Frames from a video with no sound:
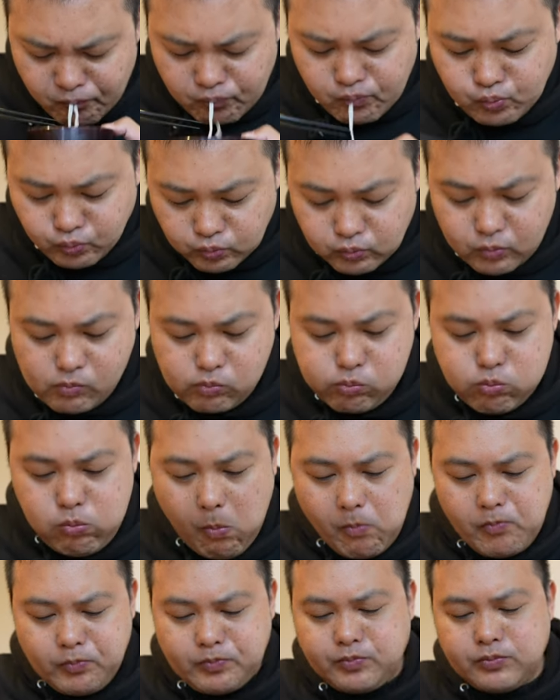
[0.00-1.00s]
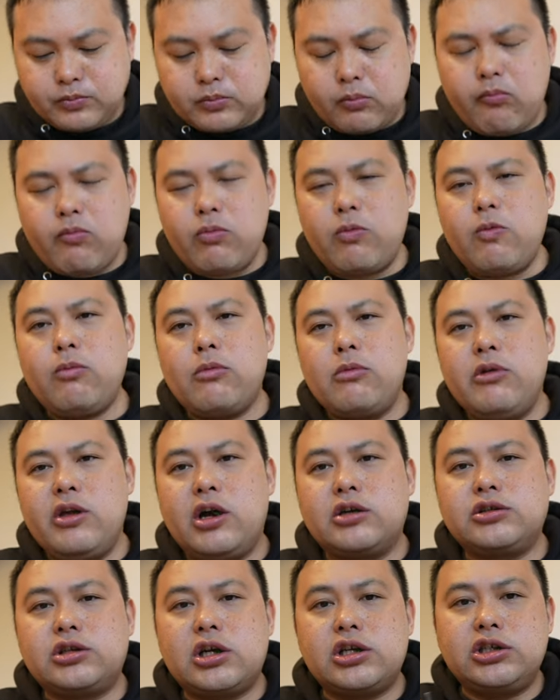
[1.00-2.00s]
うん。
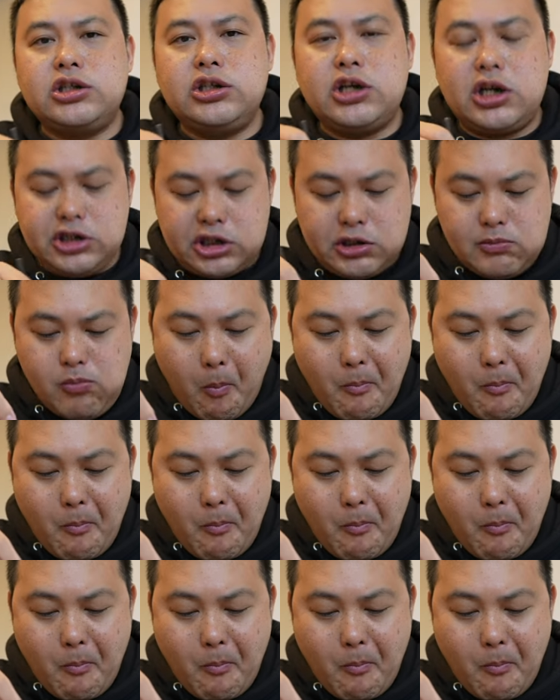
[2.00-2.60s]
優しい味。